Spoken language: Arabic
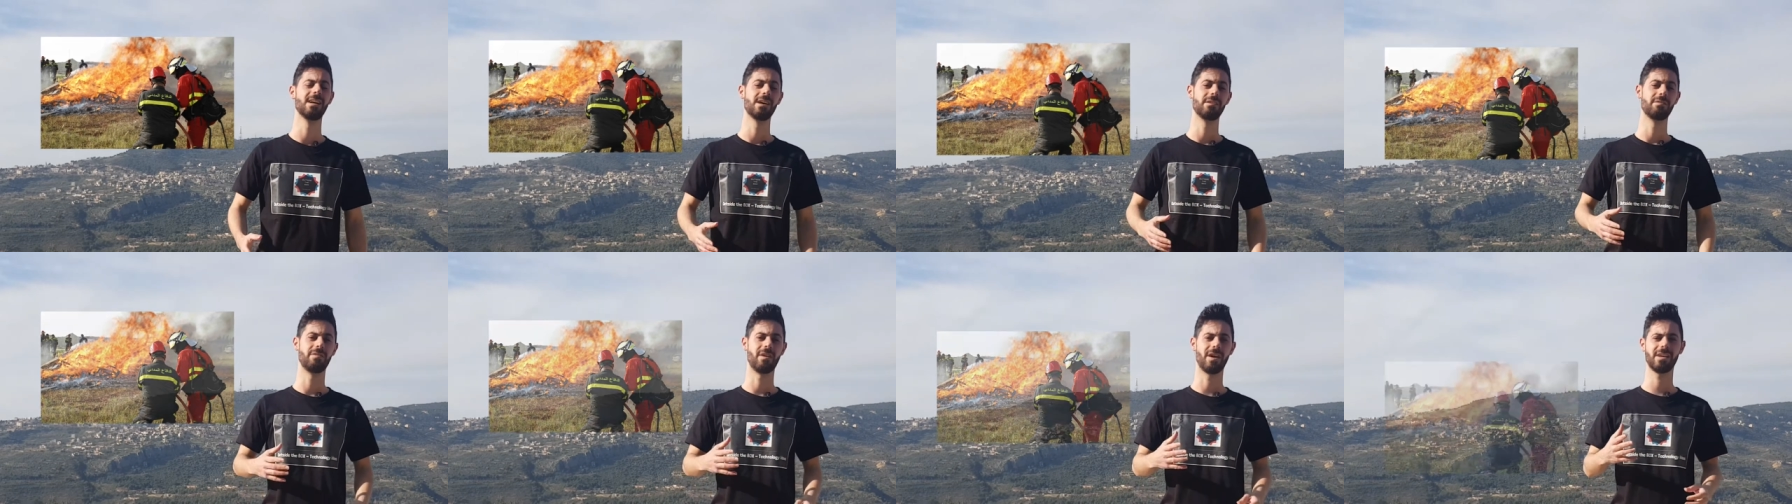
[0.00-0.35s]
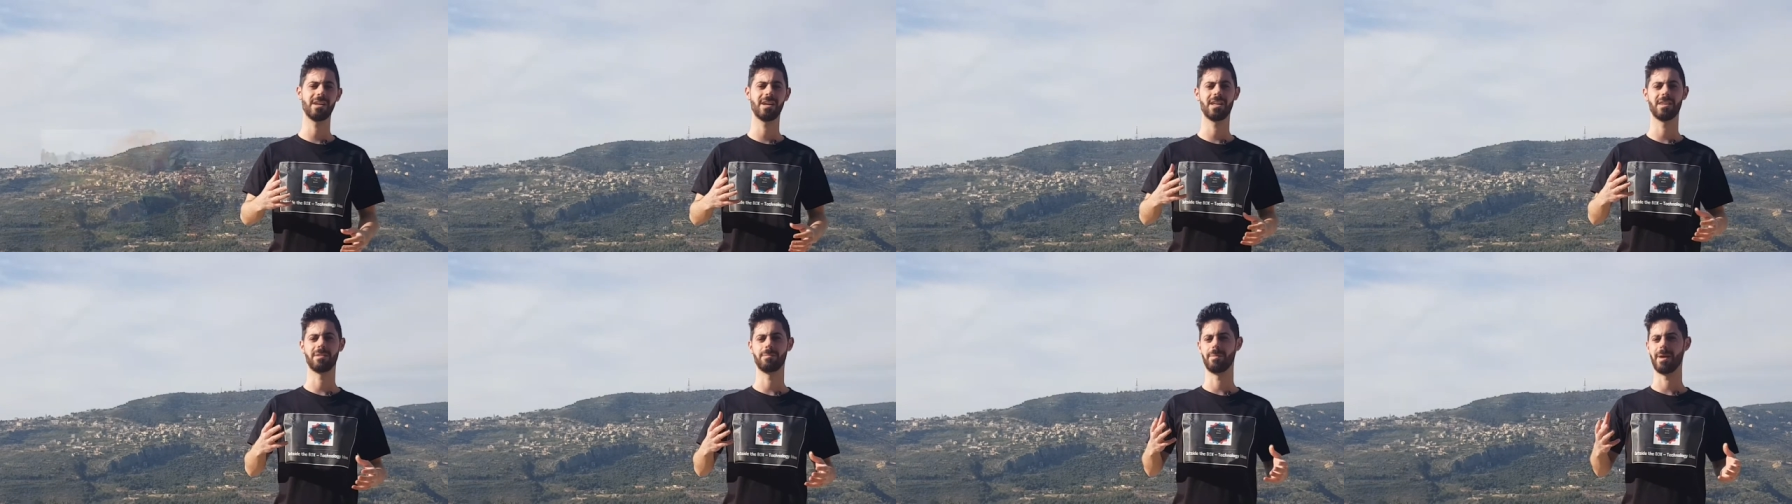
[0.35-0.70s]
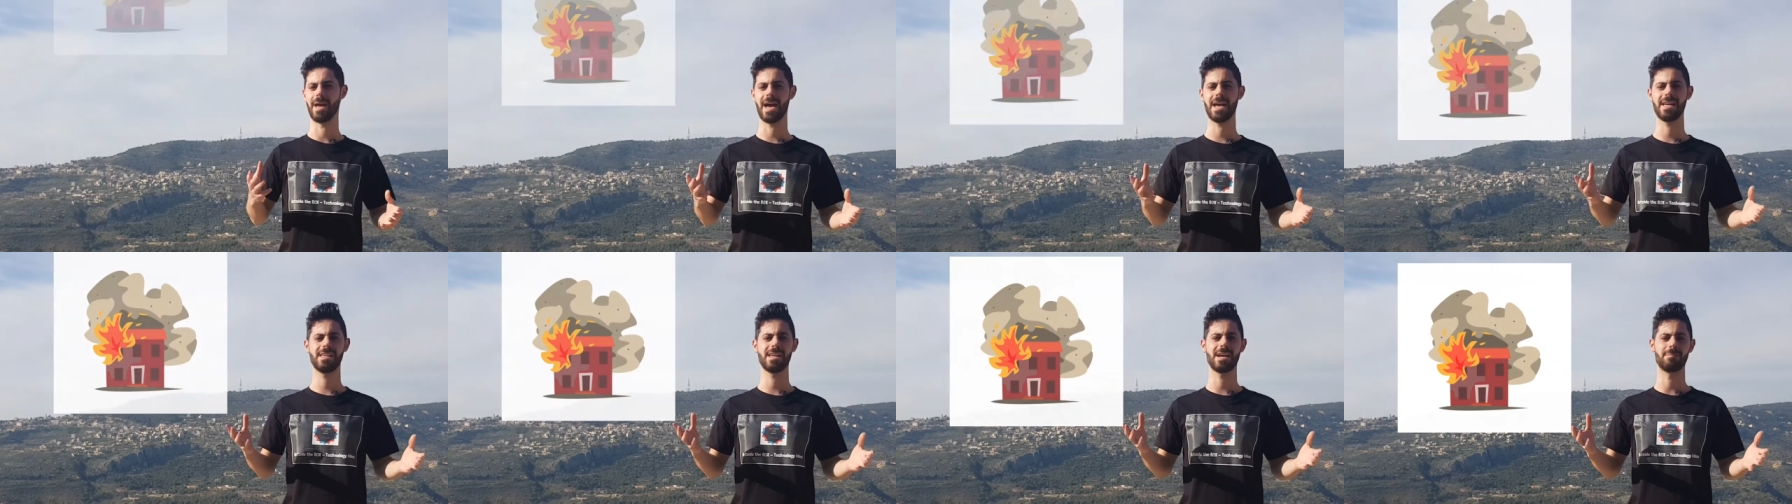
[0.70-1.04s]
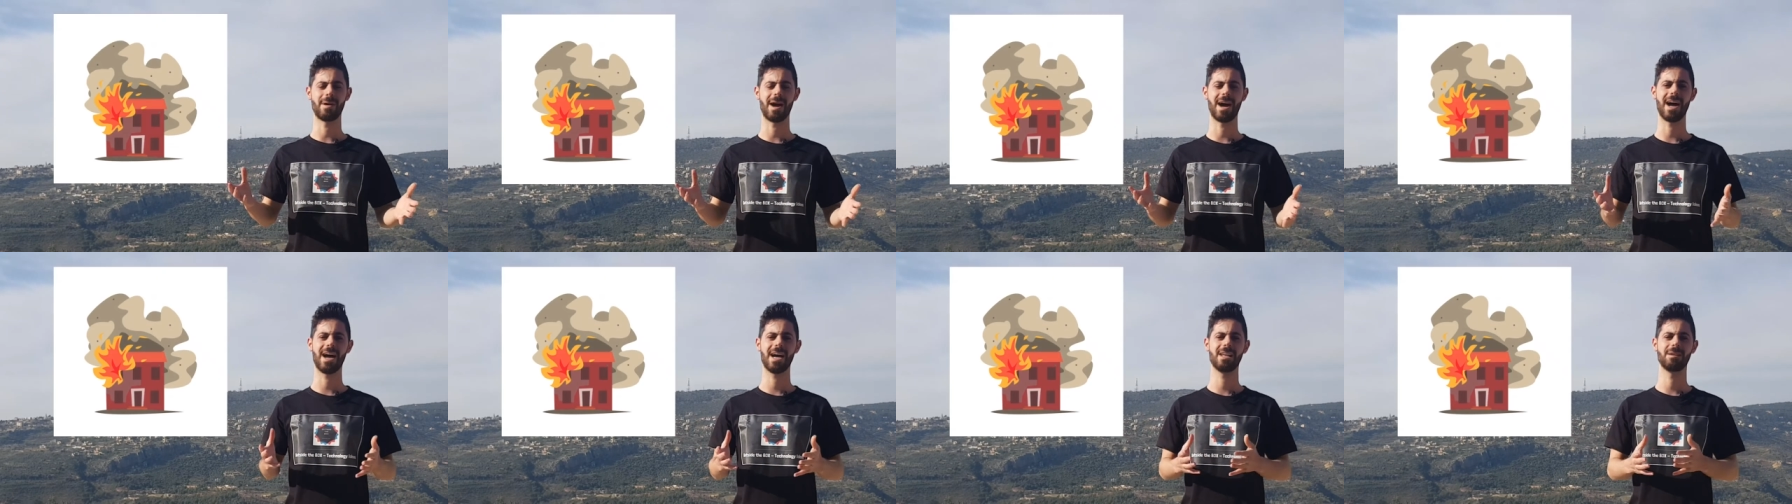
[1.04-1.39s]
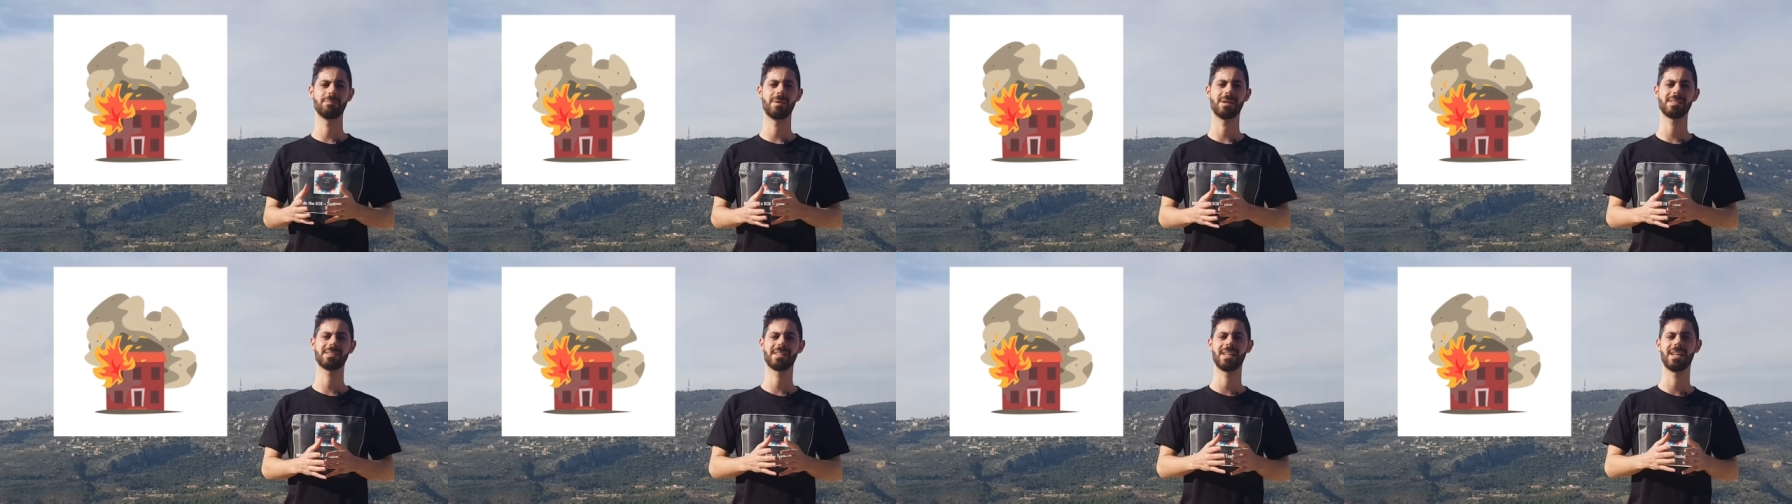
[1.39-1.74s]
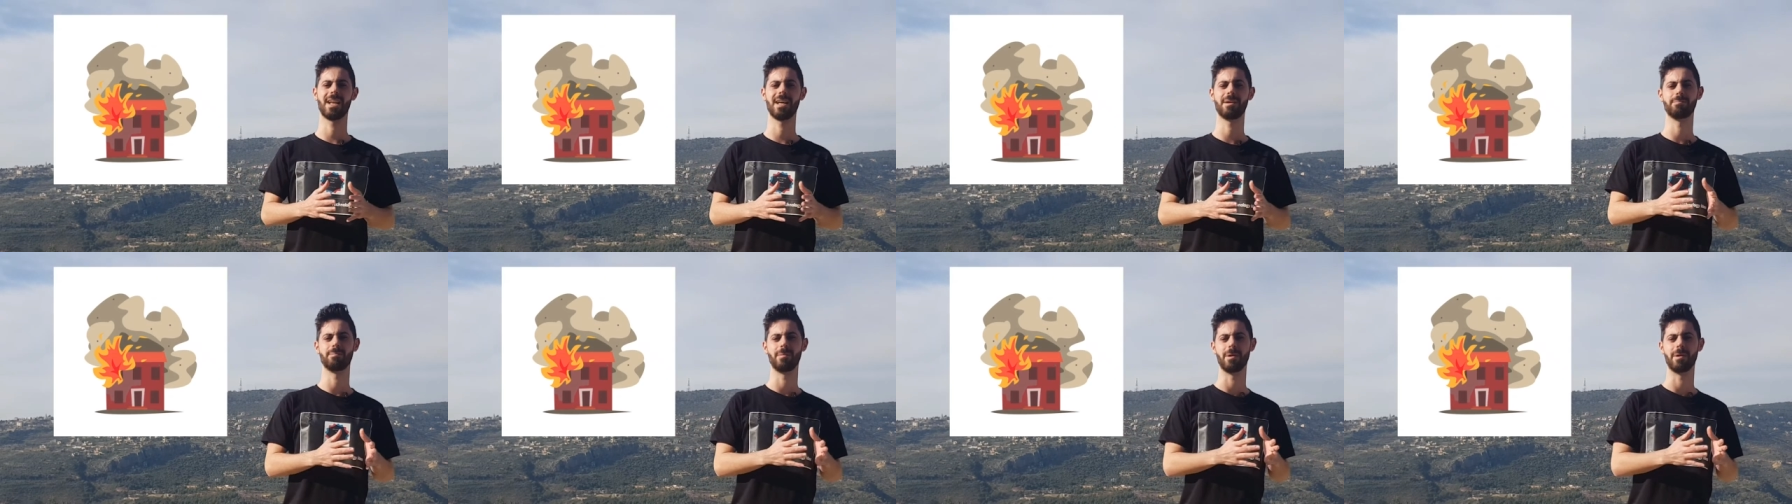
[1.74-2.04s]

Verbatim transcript: فاير بأي محل مثلا